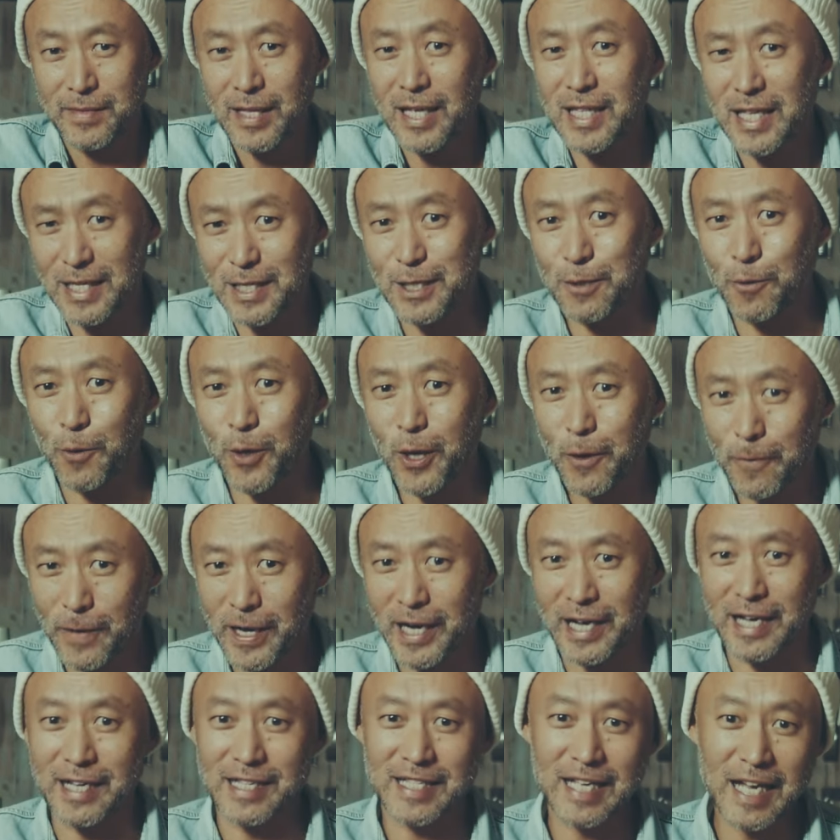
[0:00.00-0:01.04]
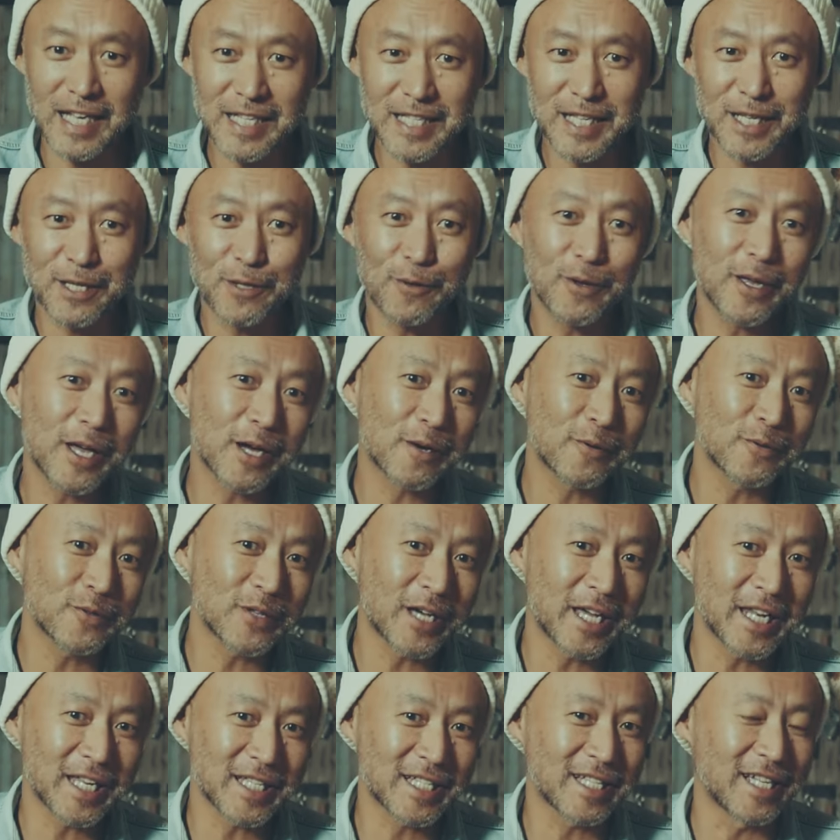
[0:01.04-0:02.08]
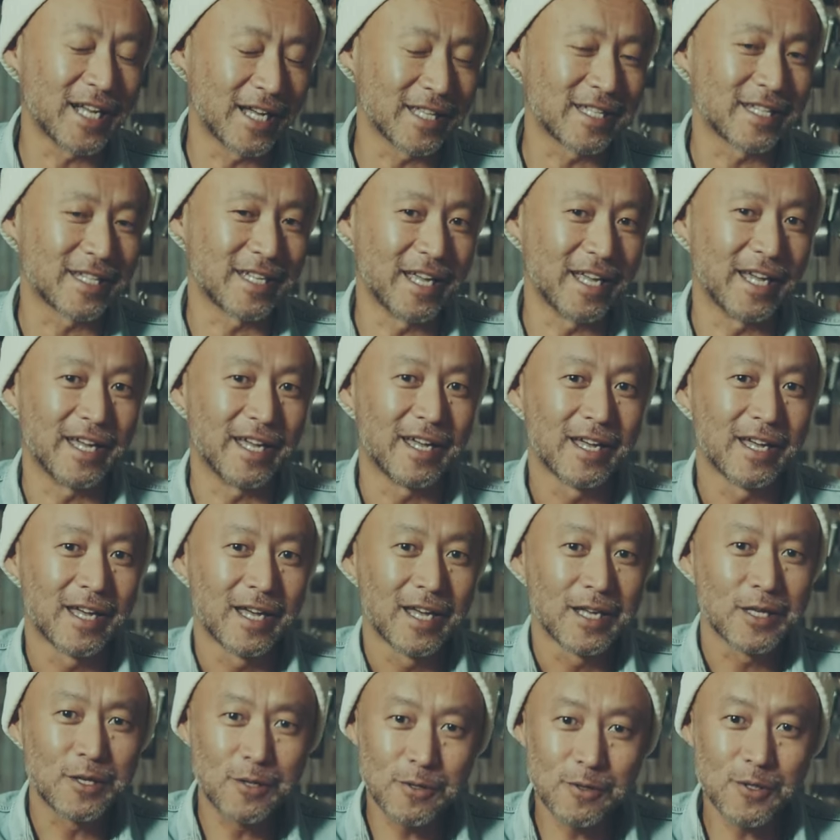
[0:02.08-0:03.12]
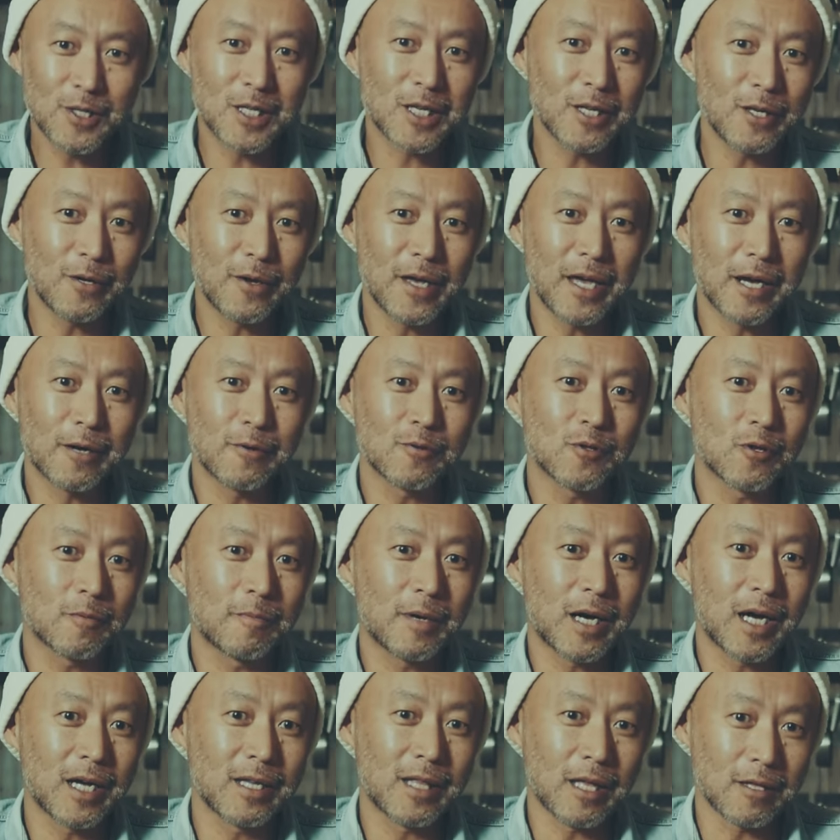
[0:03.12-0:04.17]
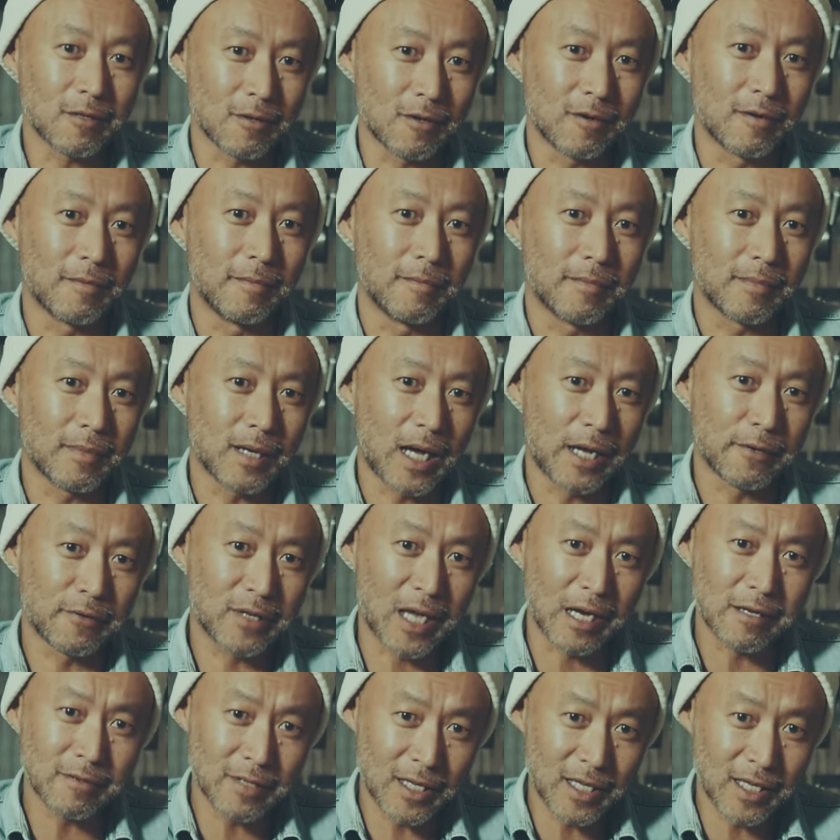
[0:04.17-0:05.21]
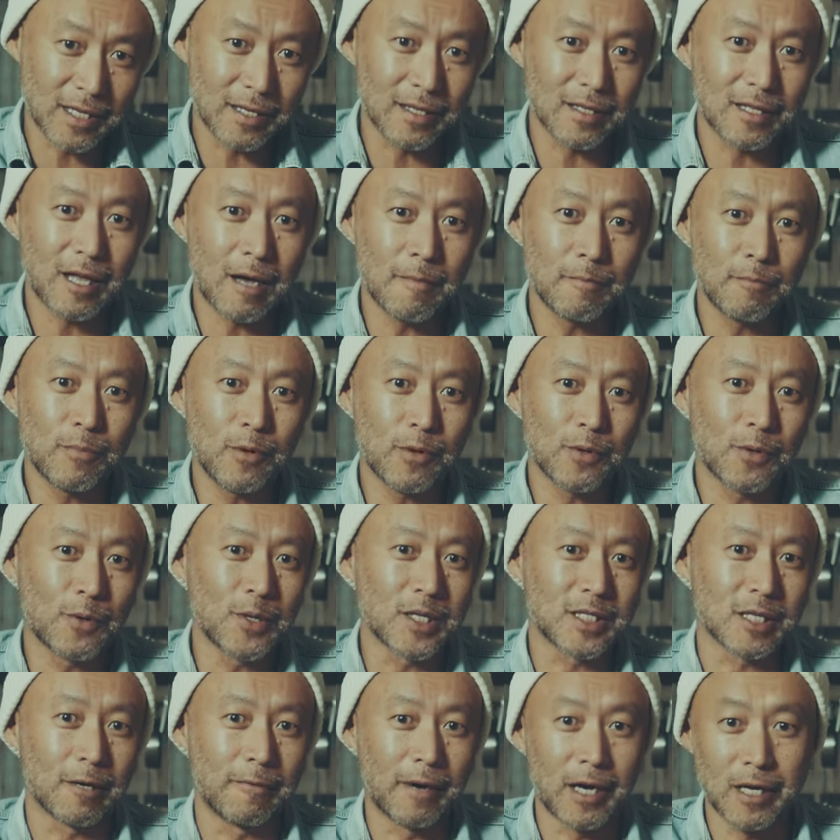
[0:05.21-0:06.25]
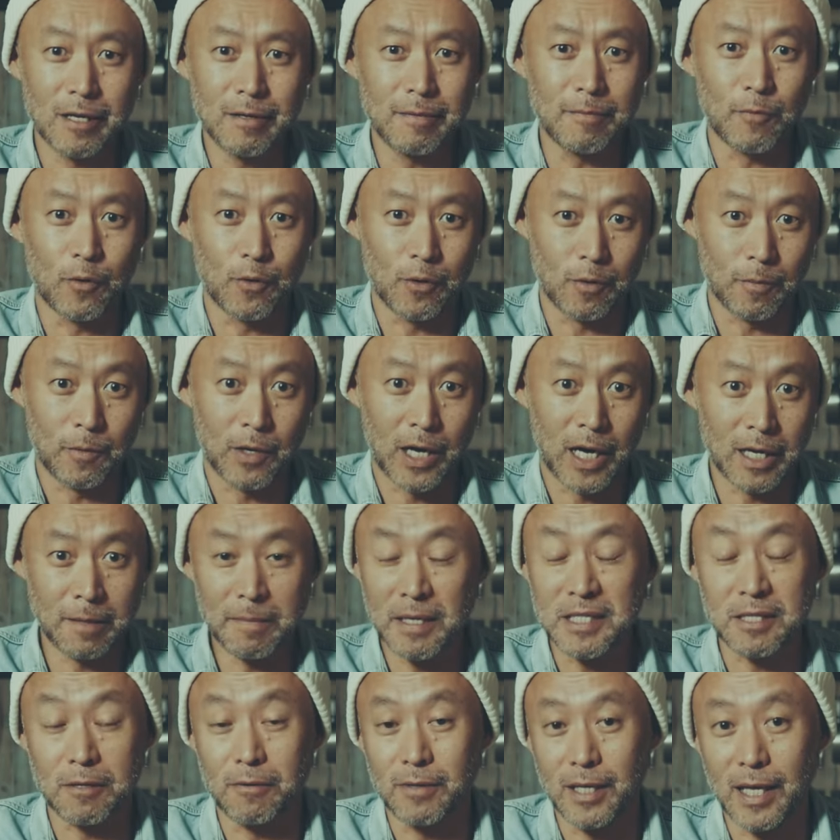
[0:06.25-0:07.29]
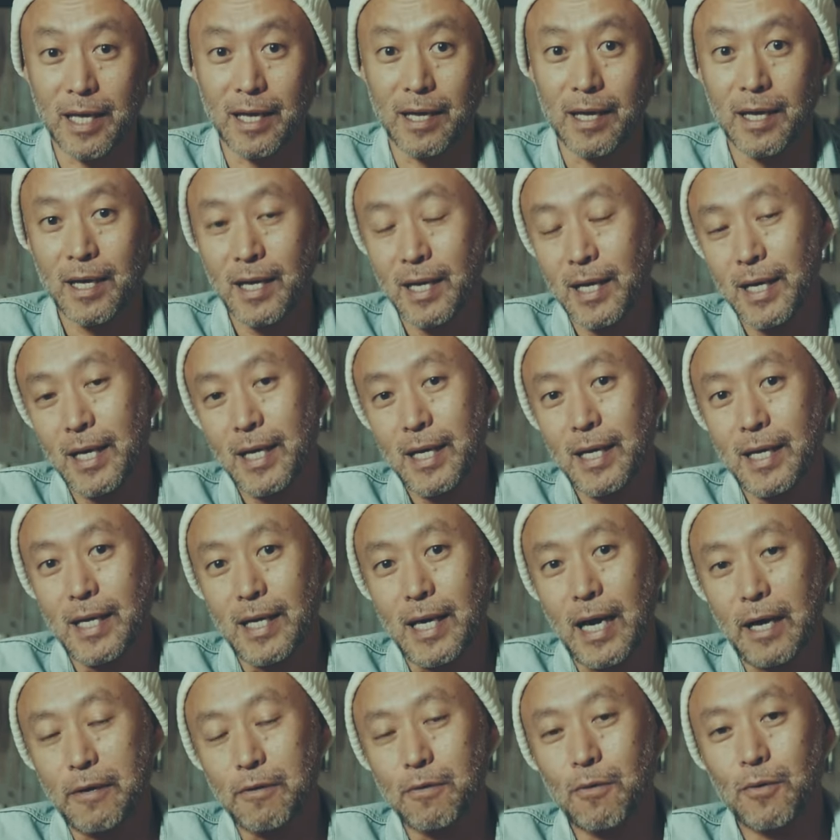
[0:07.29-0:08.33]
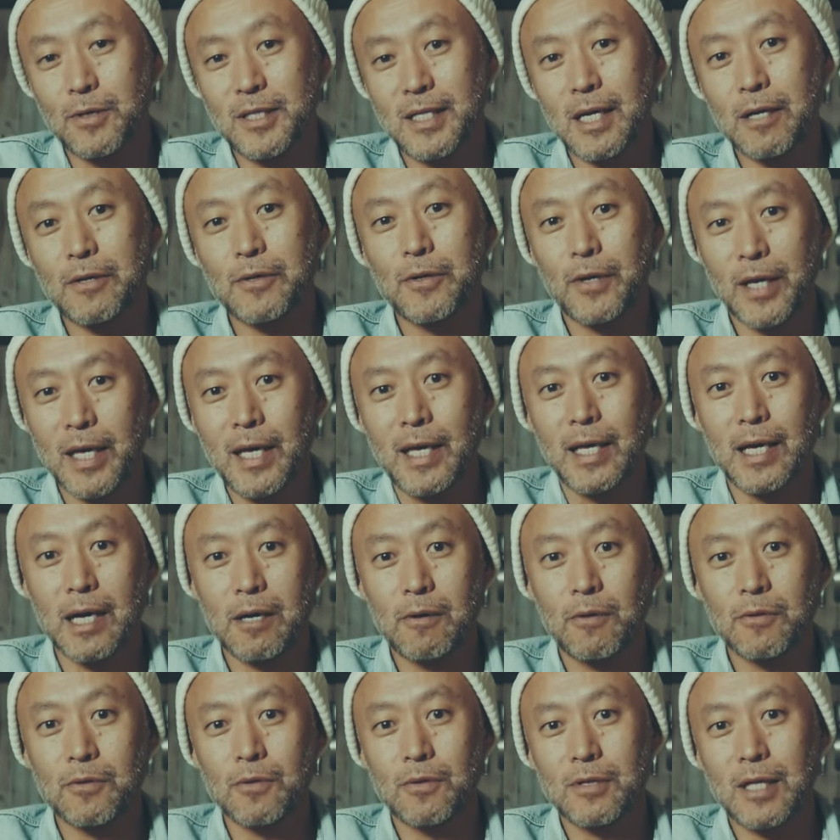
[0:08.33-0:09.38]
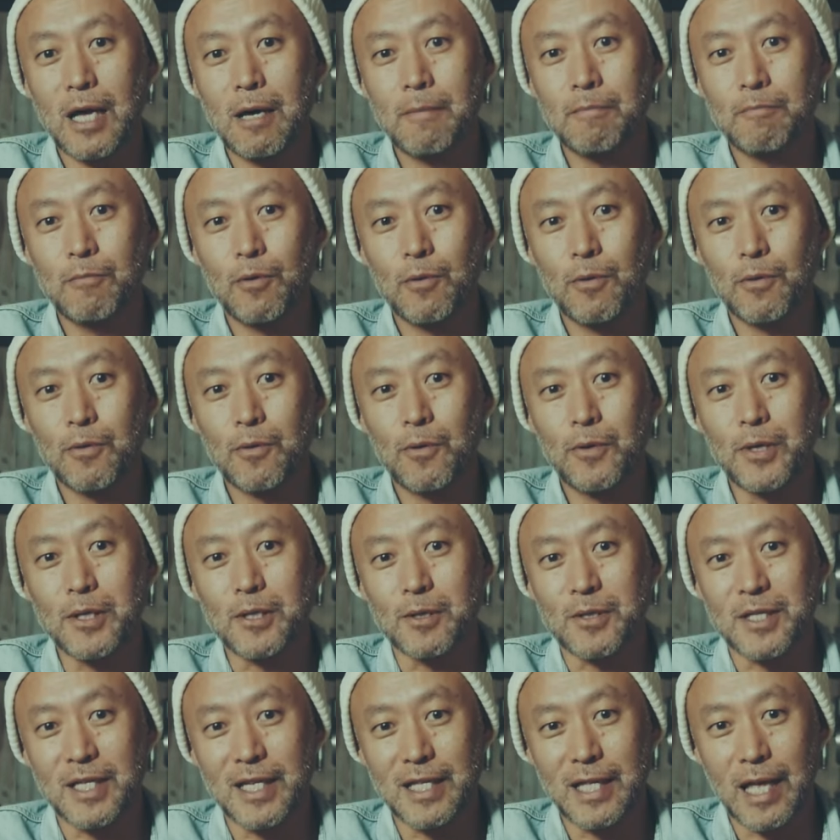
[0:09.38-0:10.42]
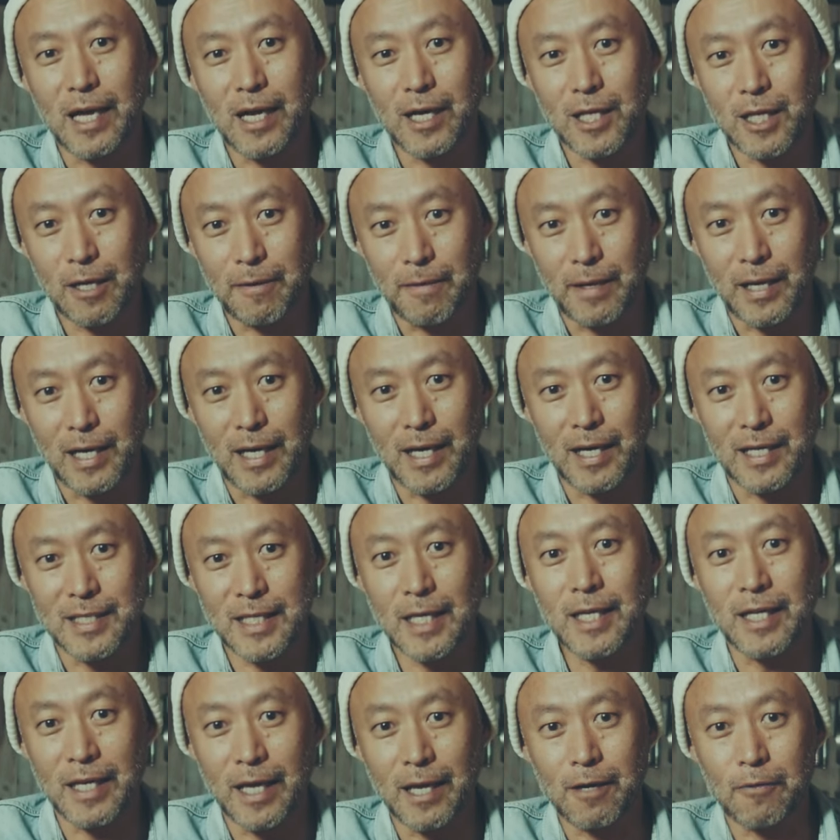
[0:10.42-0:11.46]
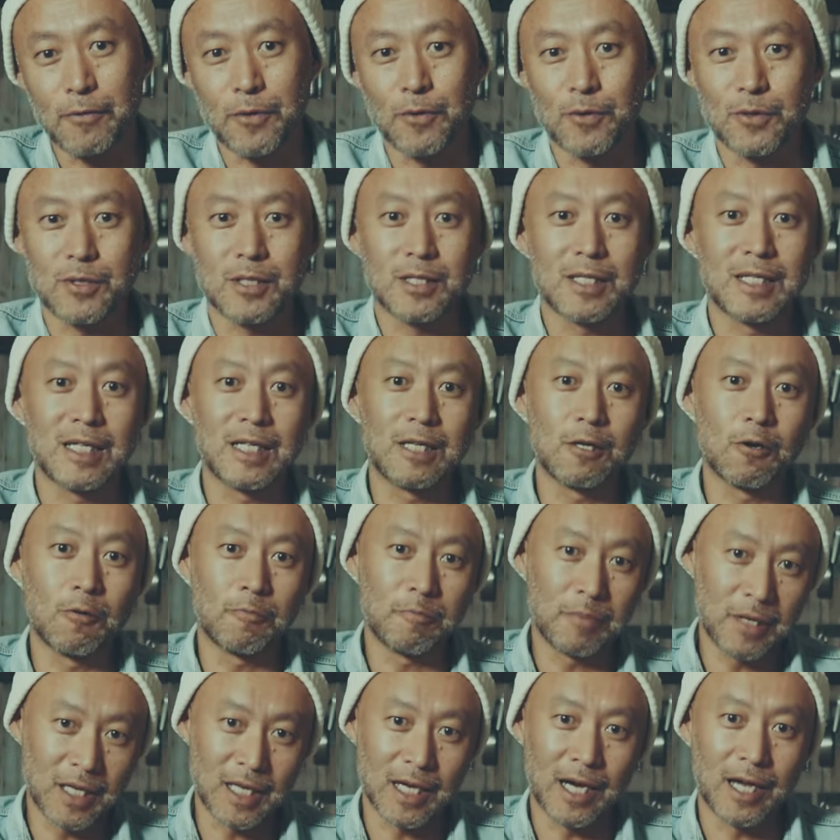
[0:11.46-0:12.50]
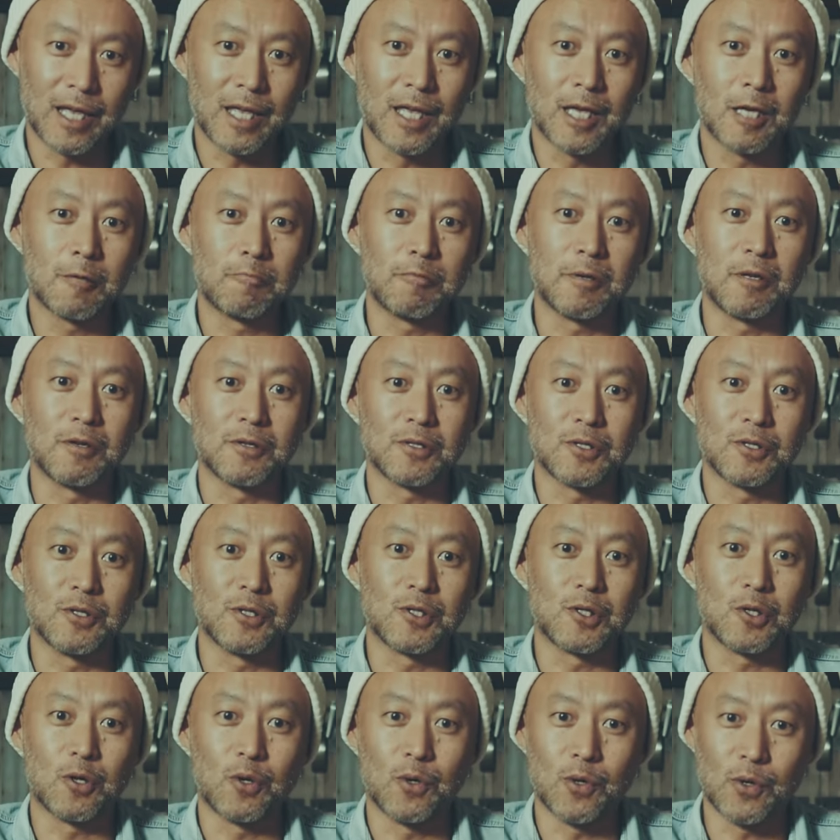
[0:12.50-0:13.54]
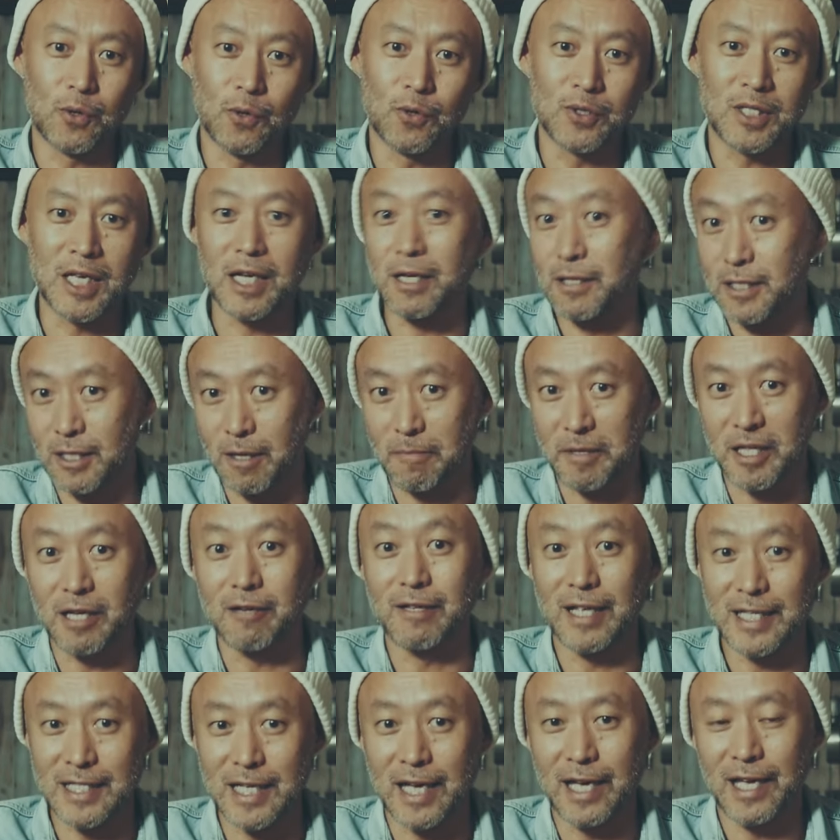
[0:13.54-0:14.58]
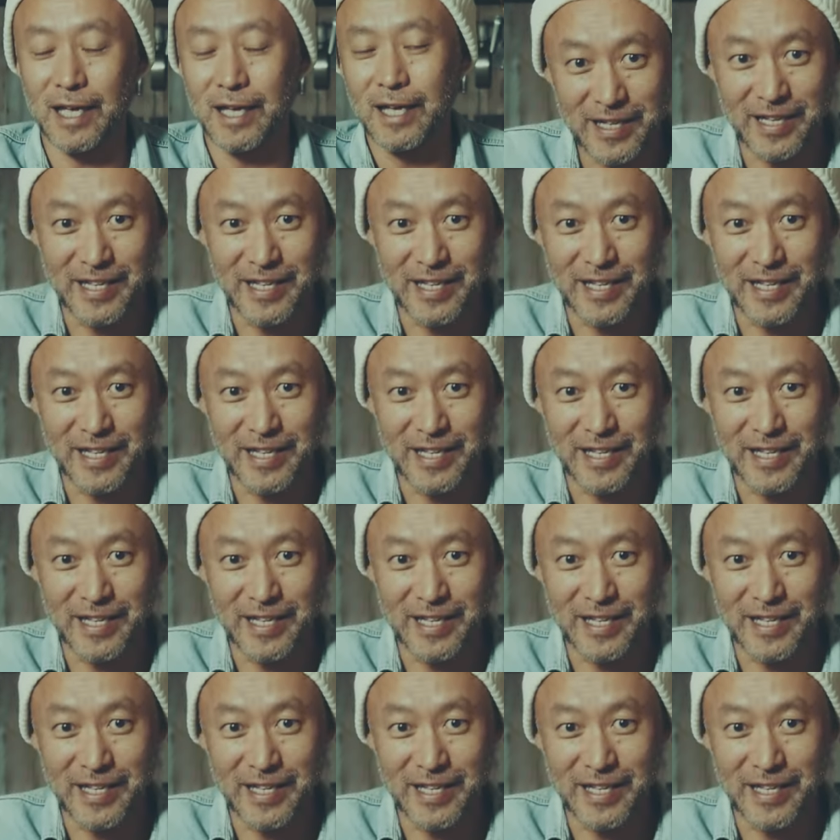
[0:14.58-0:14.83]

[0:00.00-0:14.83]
ただしこれは最新のエアコンの話であって、旧式のエアコンの場合だと逆に暖房効率が悪いものもありますので、ご自宅のねエアコンの暖房効率を知りたい方はぜひねこの COP や AFP の数値をチェックしてみてください。